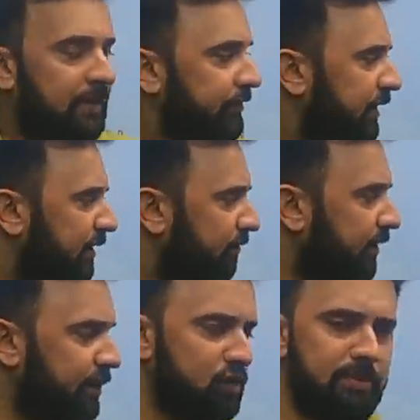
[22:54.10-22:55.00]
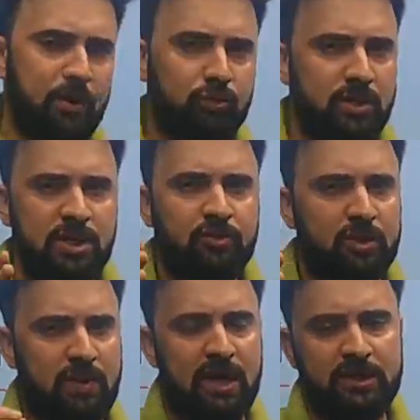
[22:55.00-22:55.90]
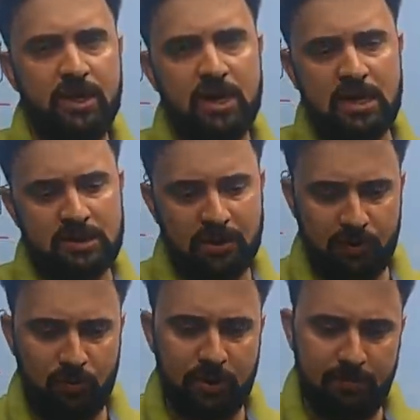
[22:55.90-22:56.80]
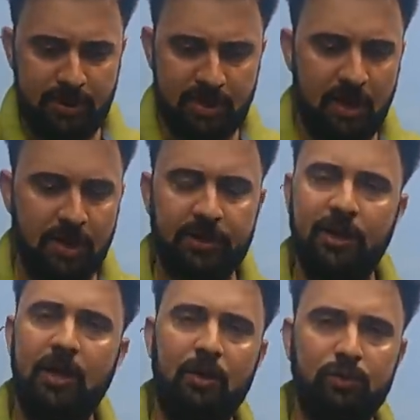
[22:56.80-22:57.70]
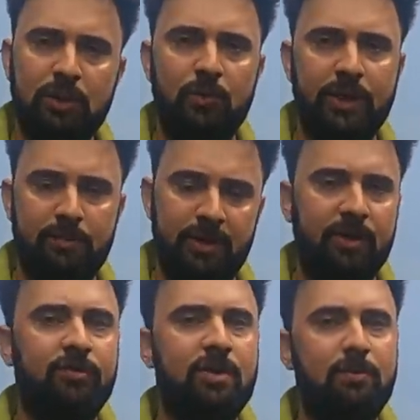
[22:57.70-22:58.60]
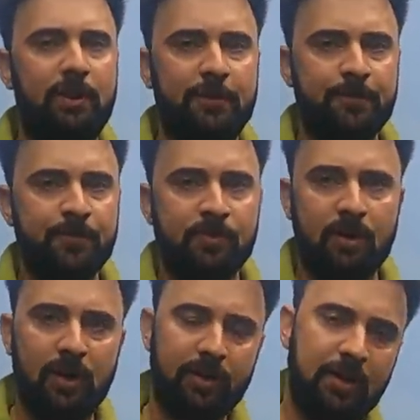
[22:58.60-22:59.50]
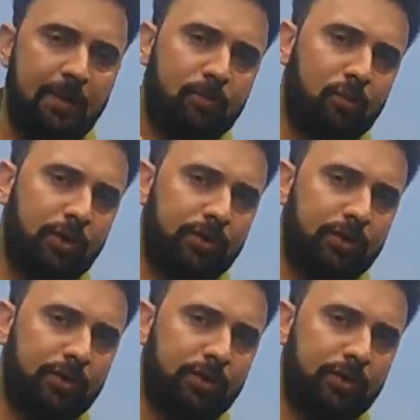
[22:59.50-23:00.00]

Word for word: ऐसे वीडियो में उतना स्वाद नहीं आता क्योंकि मैं यहां अकेला होता हूं कैमरे के सामने अगर आपको